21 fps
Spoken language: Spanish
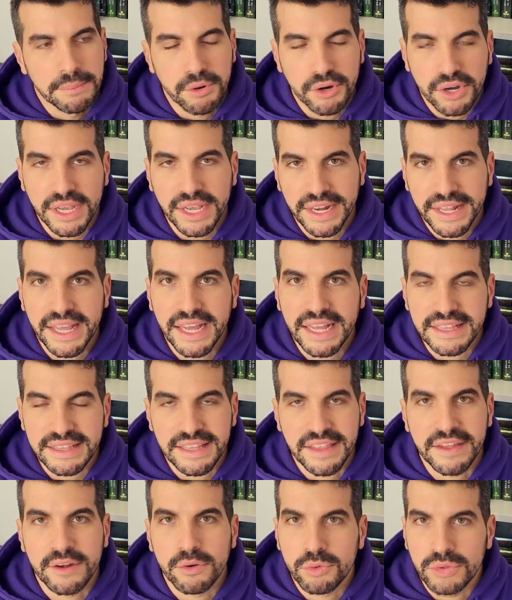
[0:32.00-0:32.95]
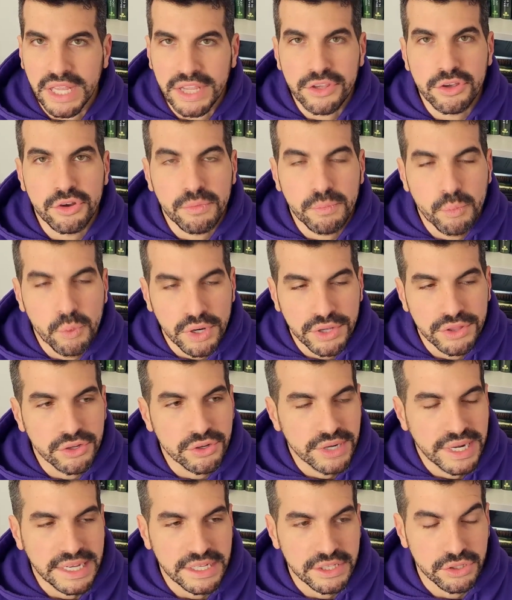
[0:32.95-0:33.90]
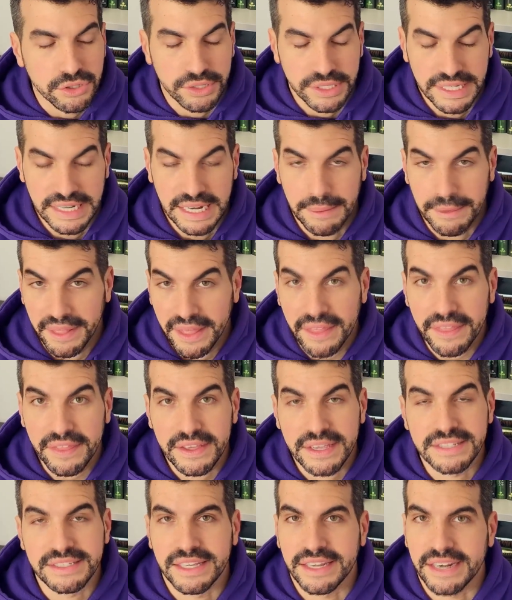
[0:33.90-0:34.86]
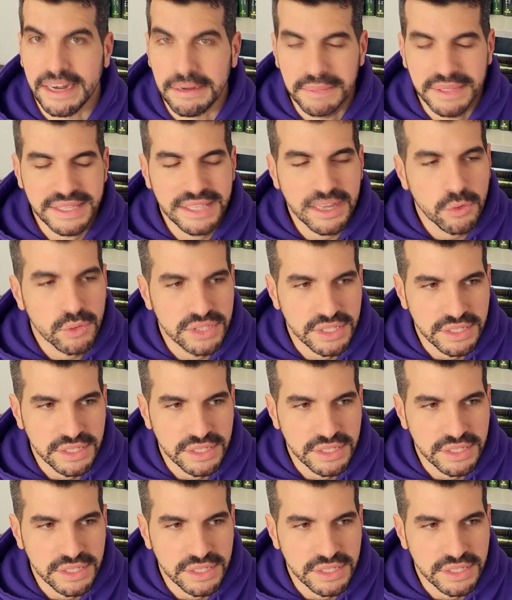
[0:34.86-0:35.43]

porque quería tener un año bueno lector. Y la verdad es que realmente lo he